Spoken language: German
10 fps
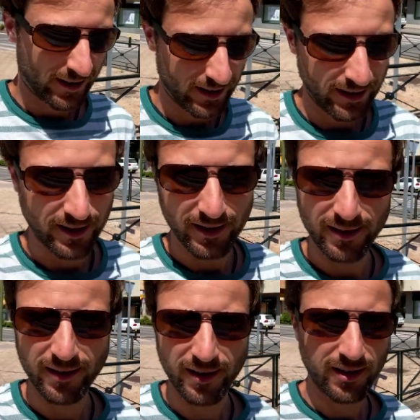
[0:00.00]

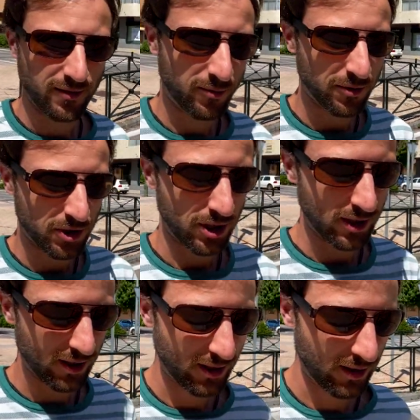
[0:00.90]
Eine relativ große
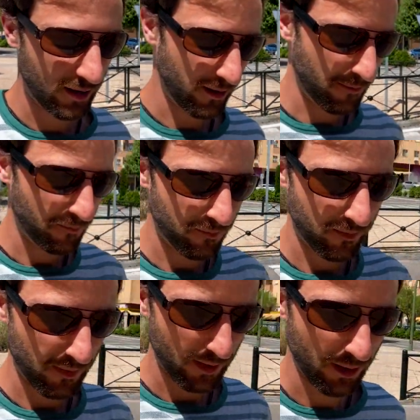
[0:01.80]
Stadt.
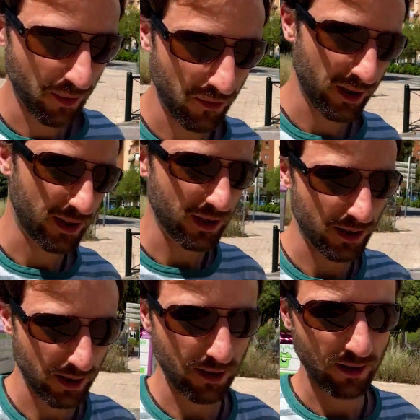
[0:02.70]
Ähm, befindet
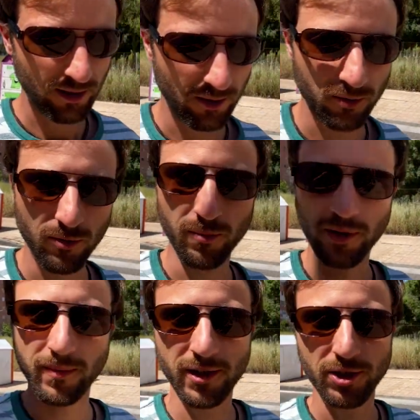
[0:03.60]
sich in der autonomen
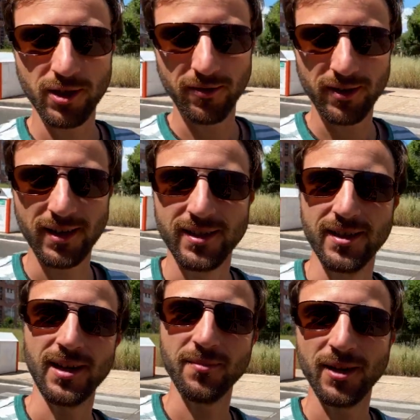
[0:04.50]
Gemeinschaft
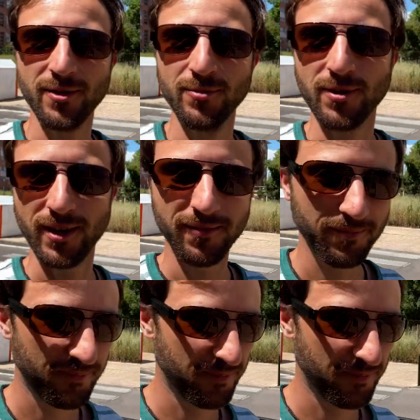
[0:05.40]
Extremadura.